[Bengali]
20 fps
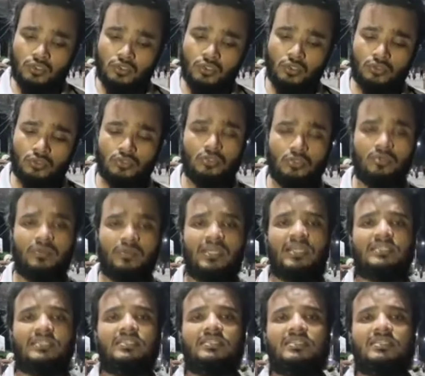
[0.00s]

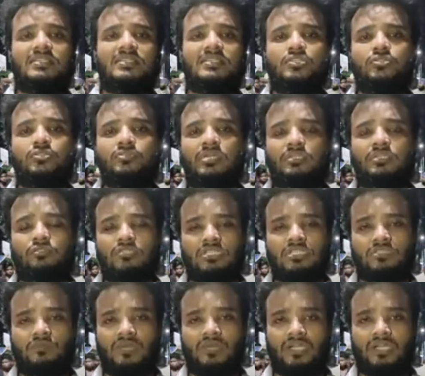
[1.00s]
ছোটবেলা থেকে শিশুরা এতটা
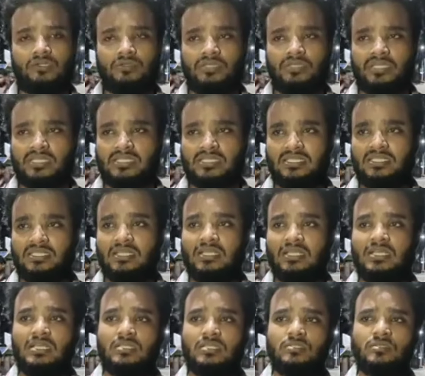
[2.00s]
স্মার্ট হয়ে গেছে
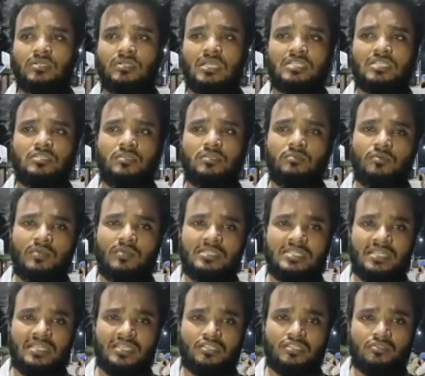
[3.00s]
যে ওরা আসলে মোবাইল
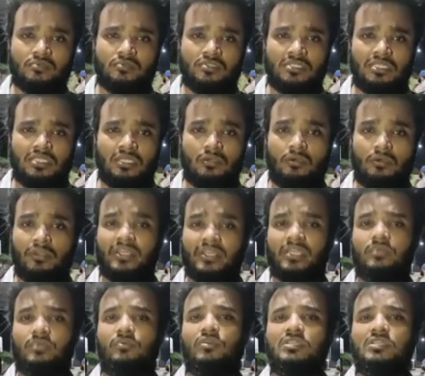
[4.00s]
ছাড়া কিছু বোঝে না
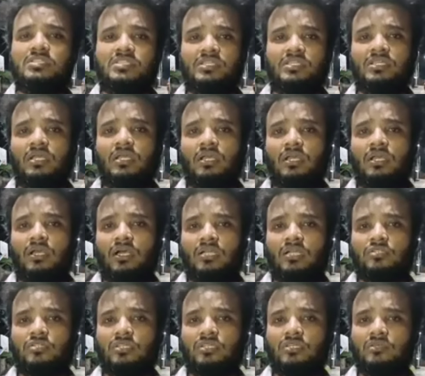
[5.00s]
অনেকে বলেন যে
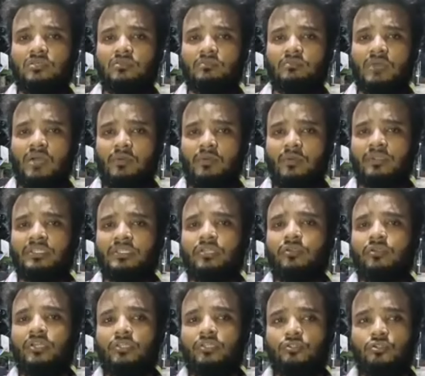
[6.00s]
আসলে মা বাবাদের
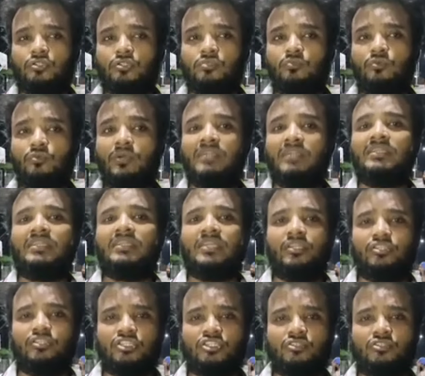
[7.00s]
অনেক দোষ মোবাইল দেন
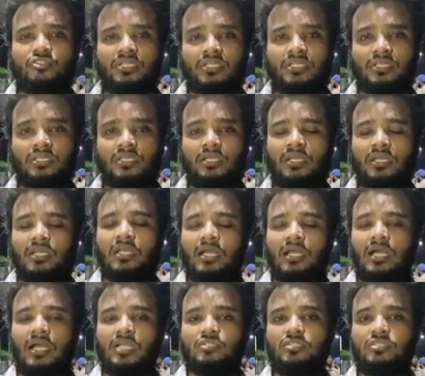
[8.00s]
কেন শিশুদেরকে
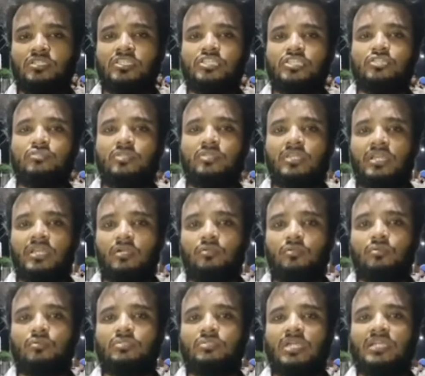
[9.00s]
আসলে শিশুদেরকে এখন
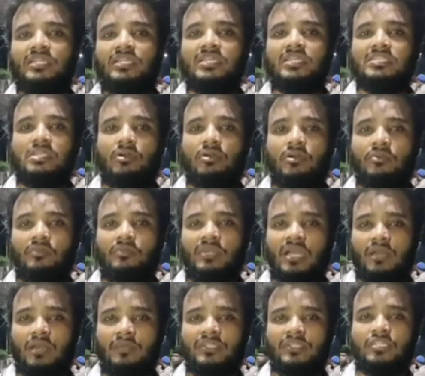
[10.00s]
কোথায় নিয়ে যাওয়া হবে
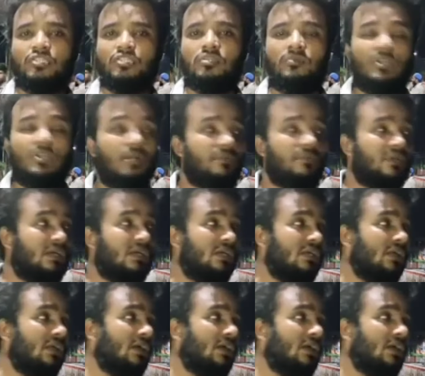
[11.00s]
আমাদের সময় আমরা